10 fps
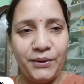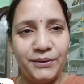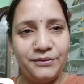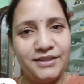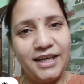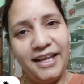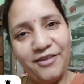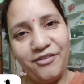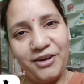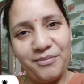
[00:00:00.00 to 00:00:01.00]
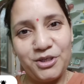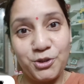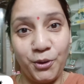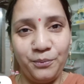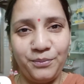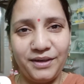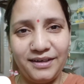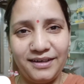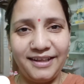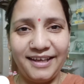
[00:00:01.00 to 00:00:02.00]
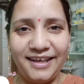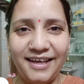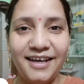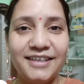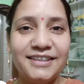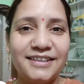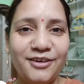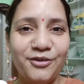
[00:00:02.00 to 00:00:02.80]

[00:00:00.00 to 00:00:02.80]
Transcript: और चलेंगे फिर अपनी शॉप पर देखेंगे आज